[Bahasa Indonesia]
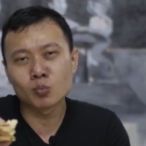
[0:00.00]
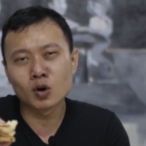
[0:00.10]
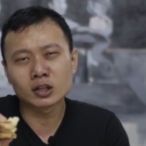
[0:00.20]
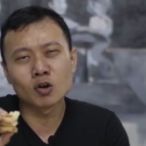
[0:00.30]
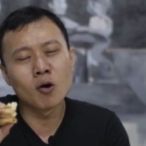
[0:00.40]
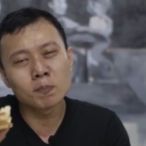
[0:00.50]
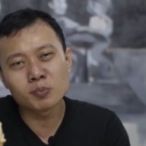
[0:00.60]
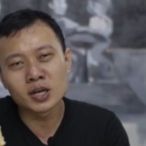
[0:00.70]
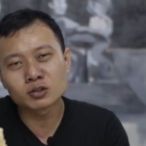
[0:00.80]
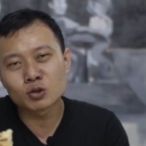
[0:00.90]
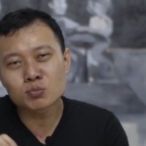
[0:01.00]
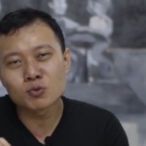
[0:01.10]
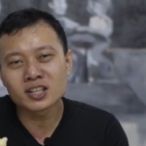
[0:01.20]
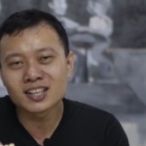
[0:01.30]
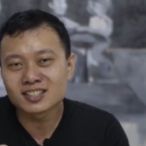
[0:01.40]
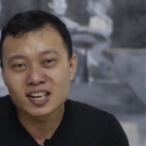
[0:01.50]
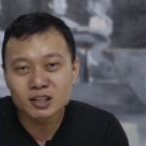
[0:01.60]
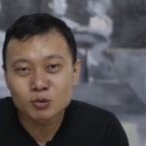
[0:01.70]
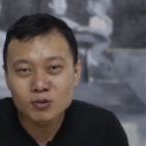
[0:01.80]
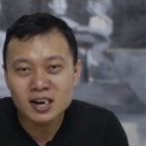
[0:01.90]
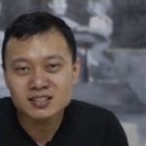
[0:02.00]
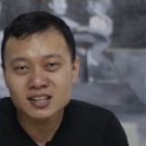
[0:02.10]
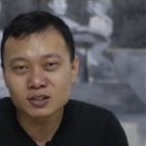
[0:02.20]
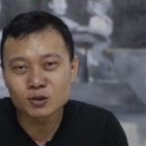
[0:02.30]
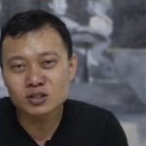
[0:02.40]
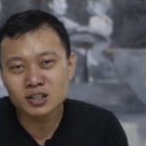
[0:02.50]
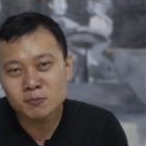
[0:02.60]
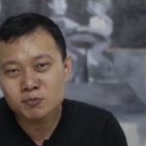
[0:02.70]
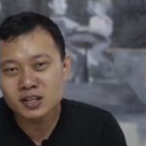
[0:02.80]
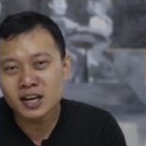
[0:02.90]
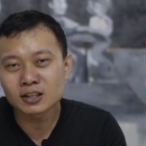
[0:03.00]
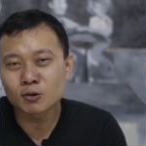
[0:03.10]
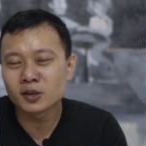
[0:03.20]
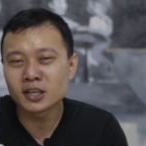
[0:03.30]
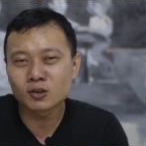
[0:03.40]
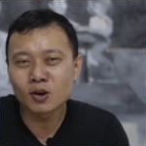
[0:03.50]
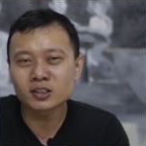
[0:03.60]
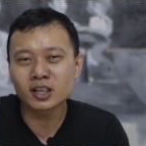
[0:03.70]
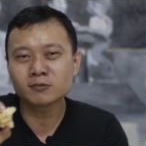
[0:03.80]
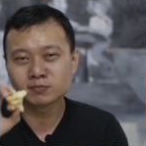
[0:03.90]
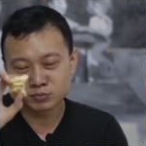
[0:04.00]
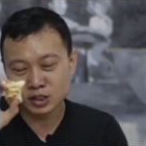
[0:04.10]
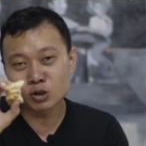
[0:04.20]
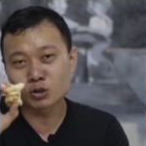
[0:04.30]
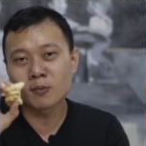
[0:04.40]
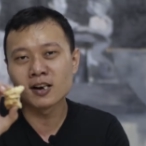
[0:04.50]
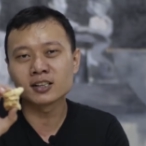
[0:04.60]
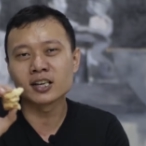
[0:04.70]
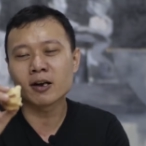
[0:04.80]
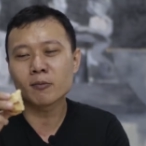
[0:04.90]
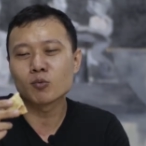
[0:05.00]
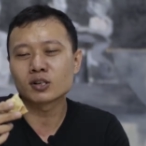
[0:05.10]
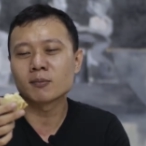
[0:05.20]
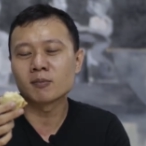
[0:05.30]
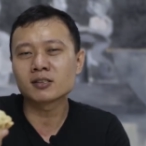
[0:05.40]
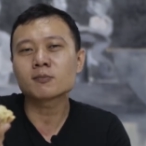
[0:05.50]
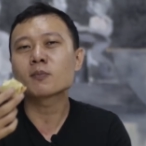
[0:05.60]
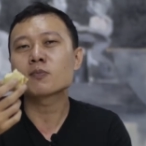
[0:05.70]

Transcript: buat ngopi terus mungkin ngerjain tugas atau skripsi atau bikin konten ini cocok banget nih ya buat temen